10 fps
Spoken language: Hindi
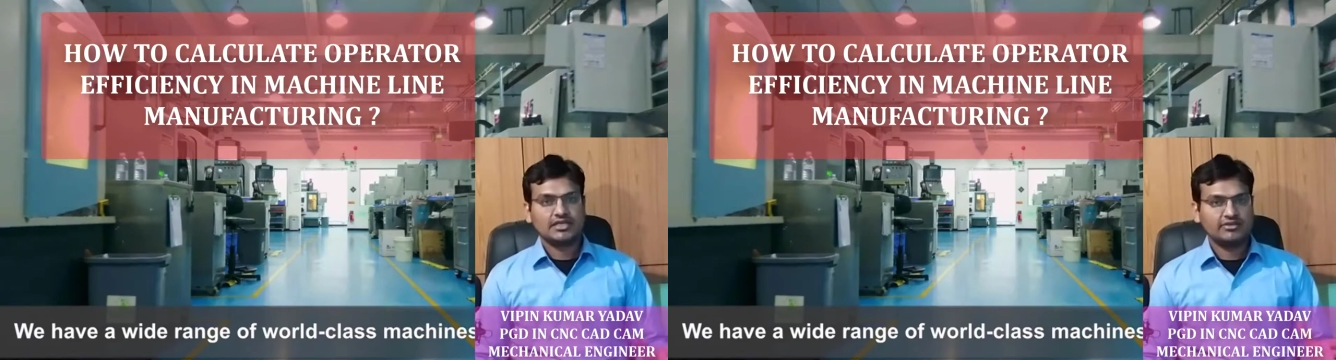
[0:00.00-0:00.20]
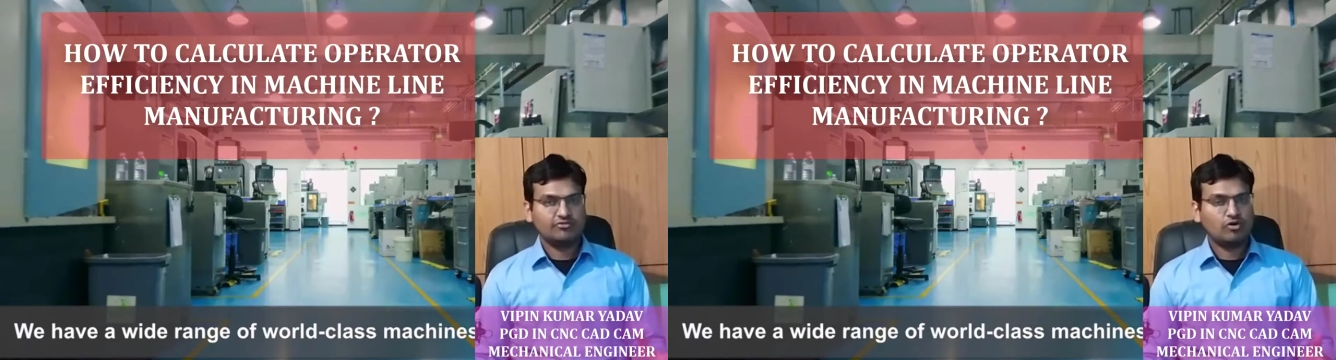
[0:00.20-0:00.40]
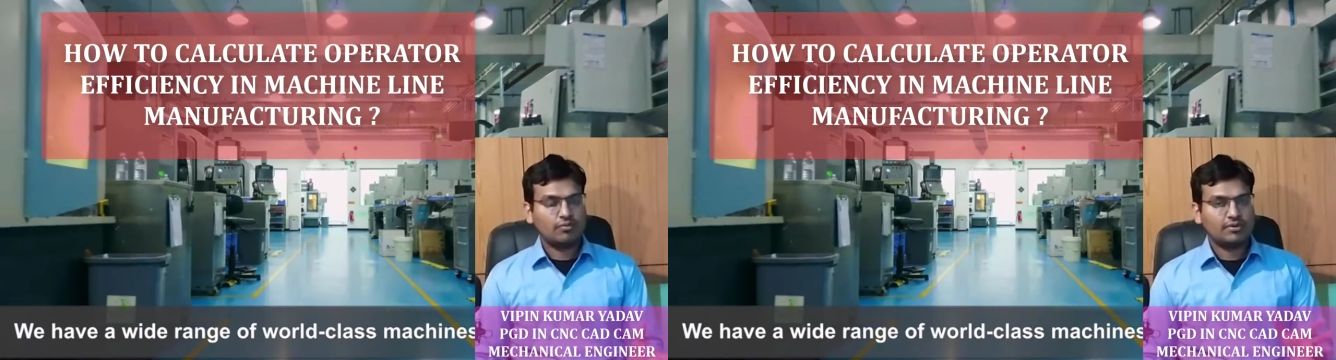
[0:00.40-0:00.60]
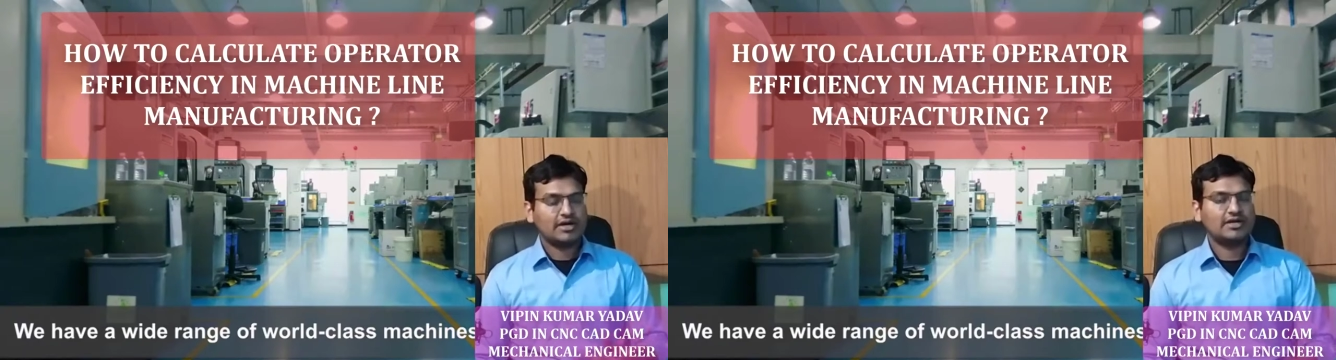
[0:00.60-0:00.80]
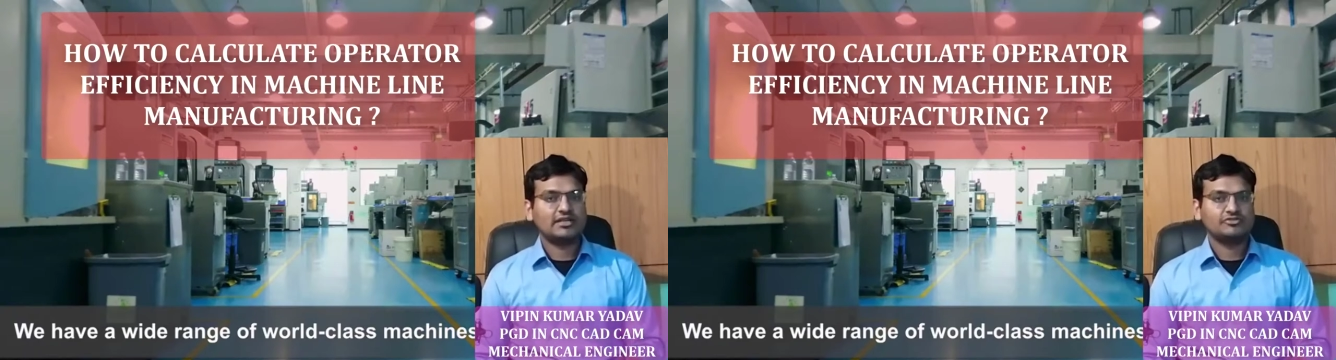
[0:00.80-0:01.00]
कि वो
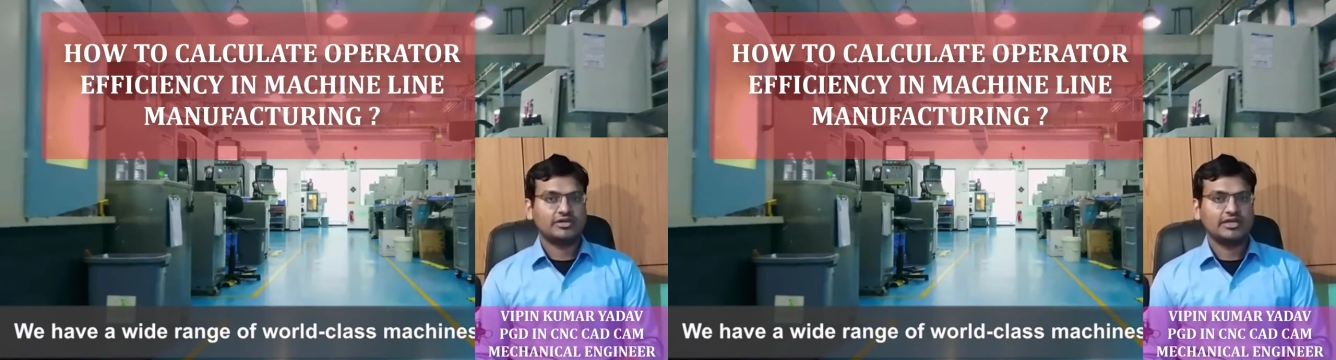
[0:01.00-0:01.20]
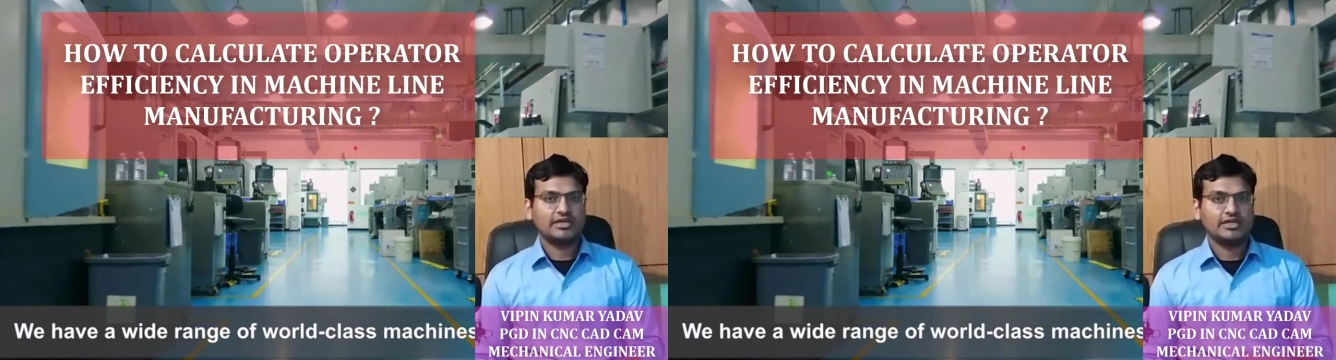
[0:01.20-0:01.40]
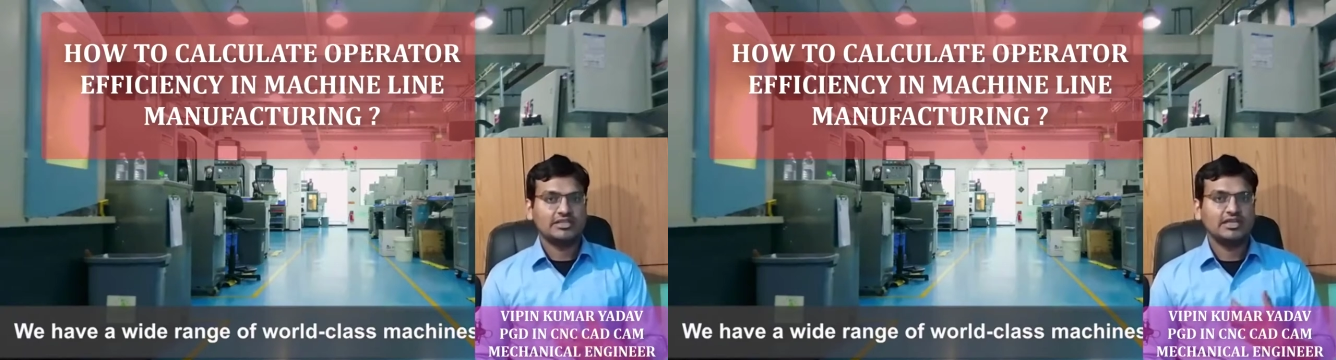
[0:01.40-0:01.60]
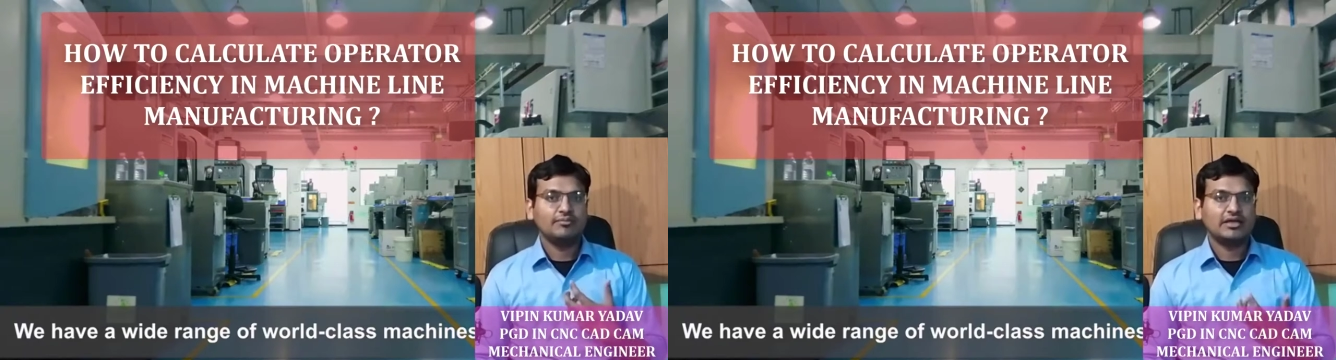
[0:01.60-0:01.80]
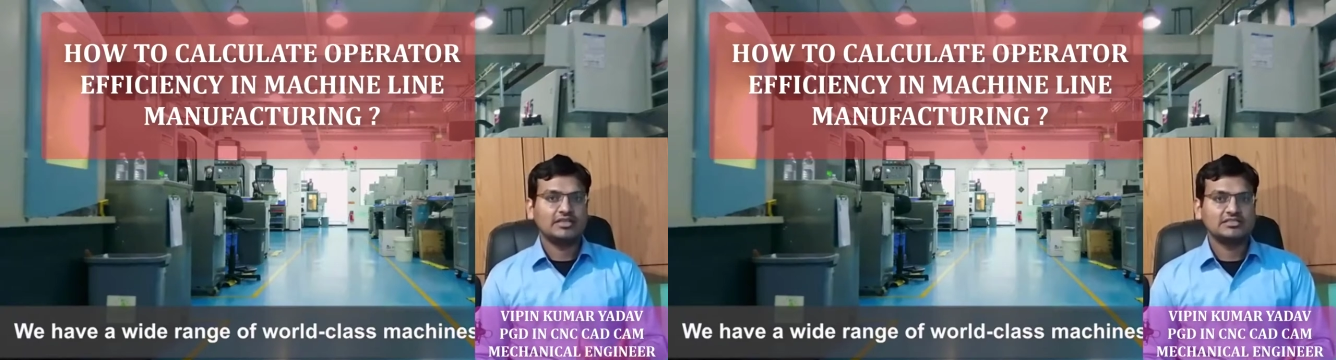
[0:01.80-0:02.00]
ऑपरेटर जो है कितनी
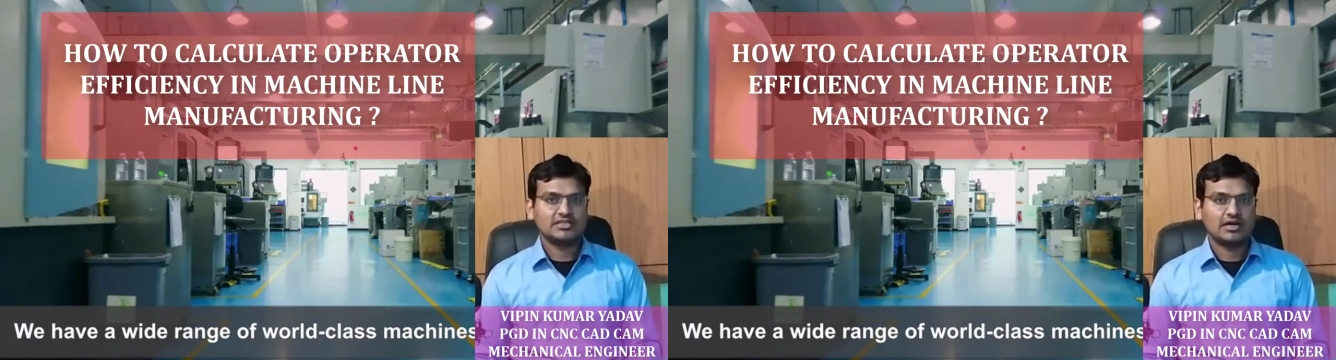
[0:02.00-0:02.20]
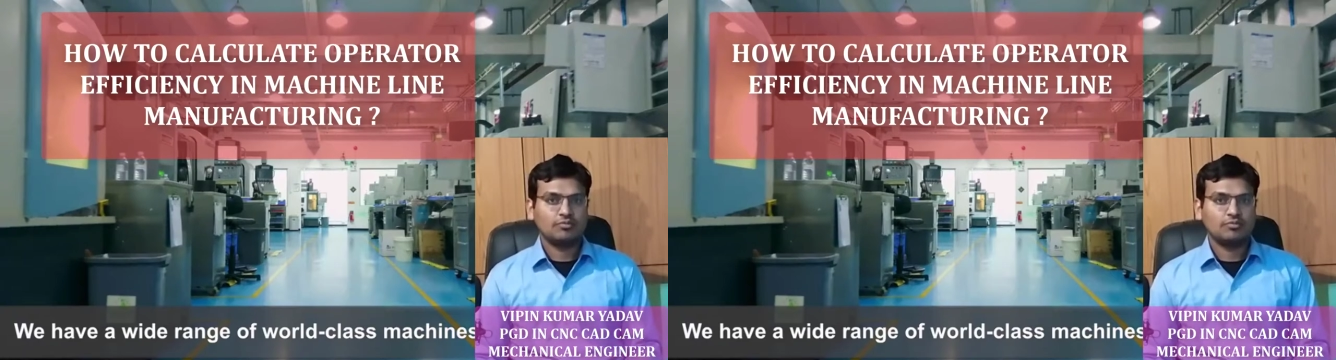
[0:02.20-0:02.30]
मेहनत से